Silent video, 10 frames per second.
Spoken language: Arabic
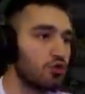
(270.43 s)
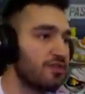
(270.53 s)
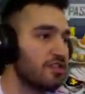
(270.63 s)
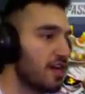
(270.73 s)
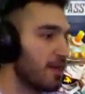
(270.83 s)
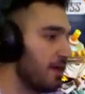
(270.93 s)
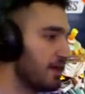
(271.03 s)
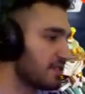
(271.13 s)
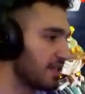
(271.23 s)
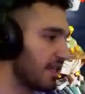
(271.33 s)
نشوف نجرب
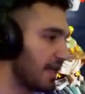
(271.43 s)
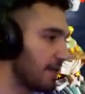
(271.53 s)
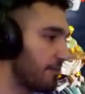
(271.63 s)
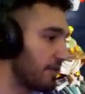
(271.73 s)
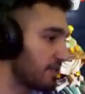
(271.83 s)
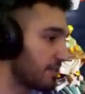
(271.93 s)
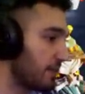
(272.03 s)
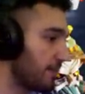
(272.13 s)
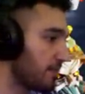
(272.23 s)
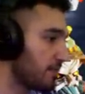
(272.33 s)
السكين على البنت
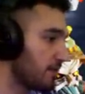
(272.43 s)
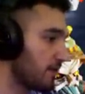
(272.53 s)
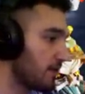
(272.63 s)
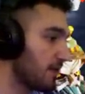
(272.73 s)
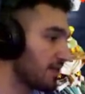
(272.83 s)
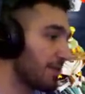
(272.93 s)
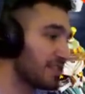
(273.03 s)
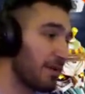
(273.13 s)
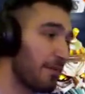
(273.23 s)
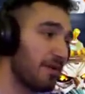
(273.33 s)
شباب طبعا
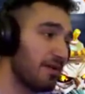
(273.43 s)
شباب